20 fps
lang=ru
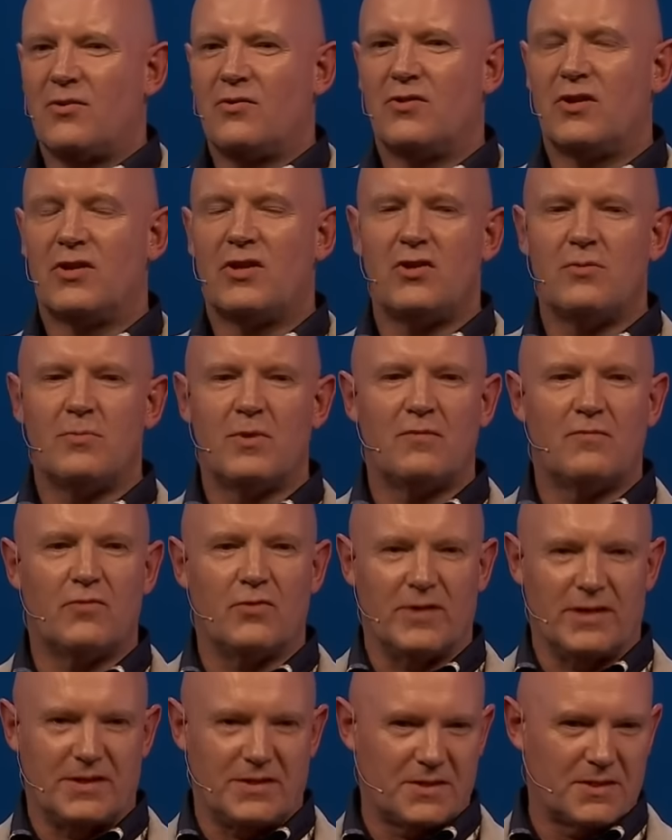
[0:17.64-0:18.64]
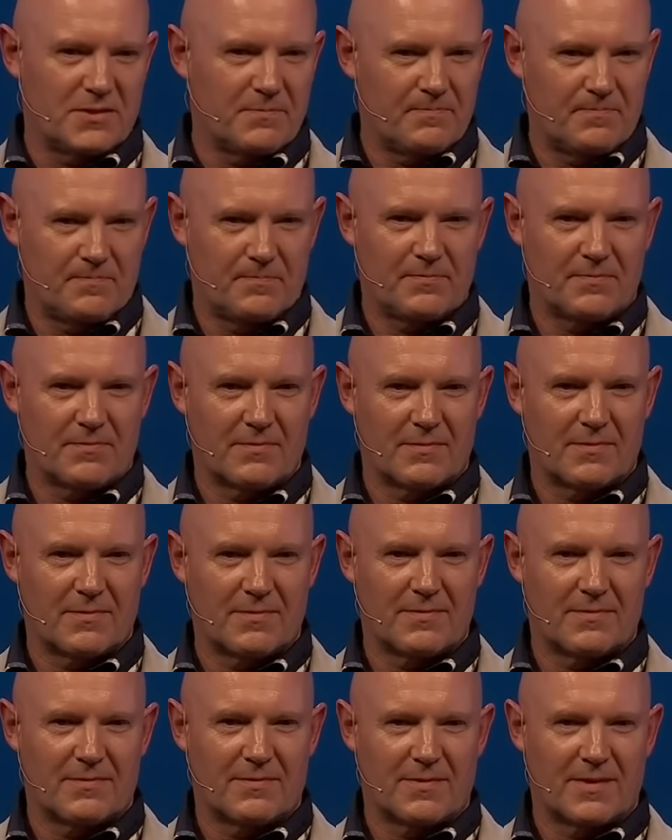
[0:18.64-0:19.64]
Человеческий голос.
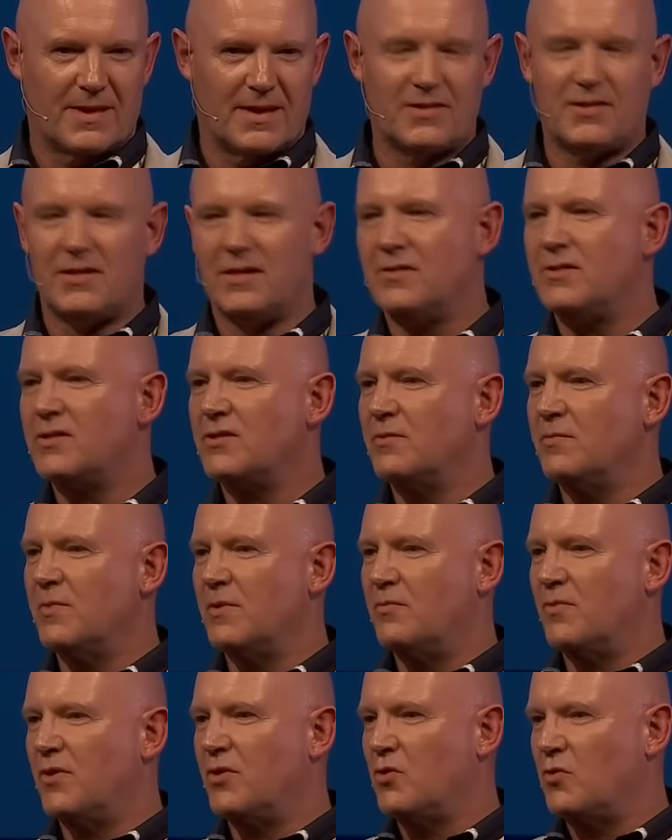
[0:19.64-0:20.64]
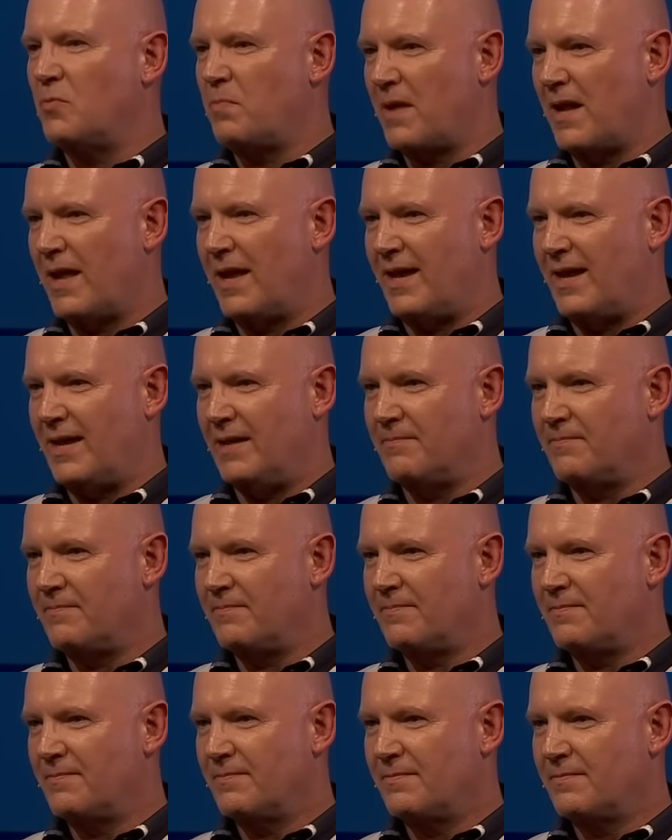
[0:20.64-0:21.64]
Инструмент, на котором мы все
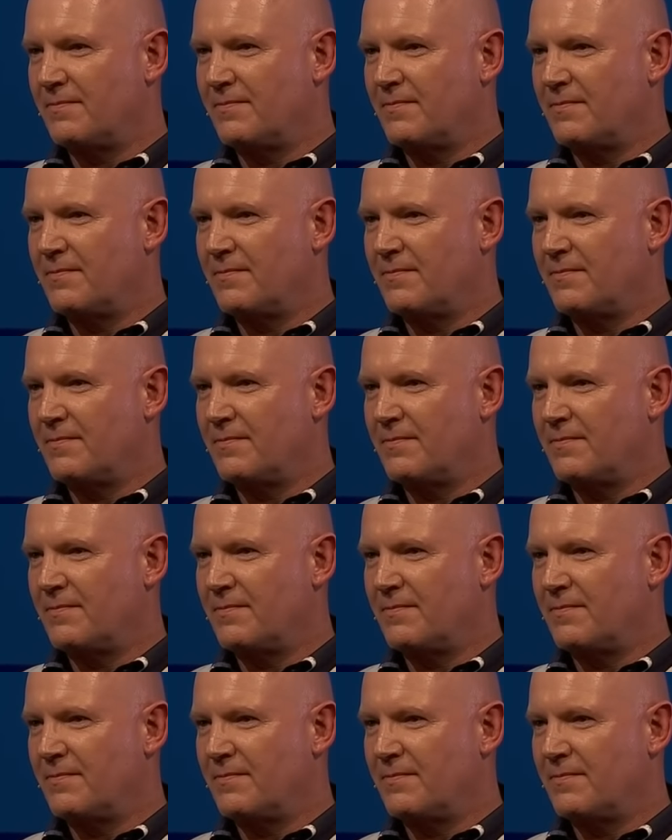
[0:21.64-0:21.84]
играем –